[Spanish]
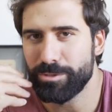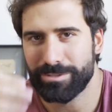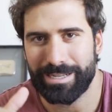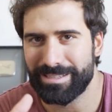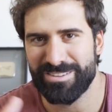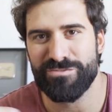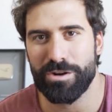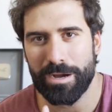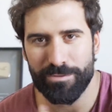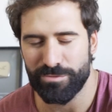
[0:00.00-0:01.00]
yo salga
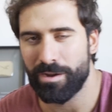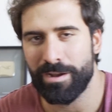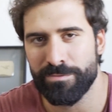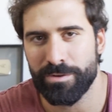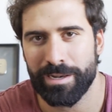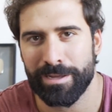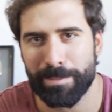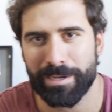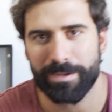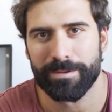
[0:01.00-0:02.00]
desenfocado, enfoca, enfoca la
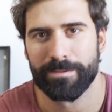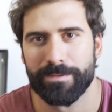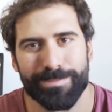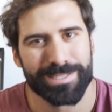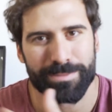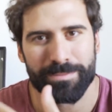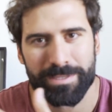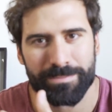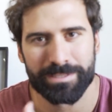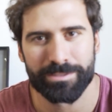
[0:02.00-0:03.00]
placa. Más, más,
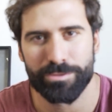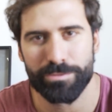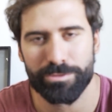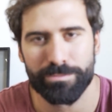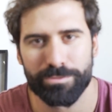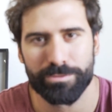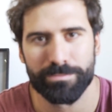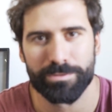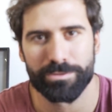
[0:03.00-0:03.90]
más, más. Zoom, zoom, zoom,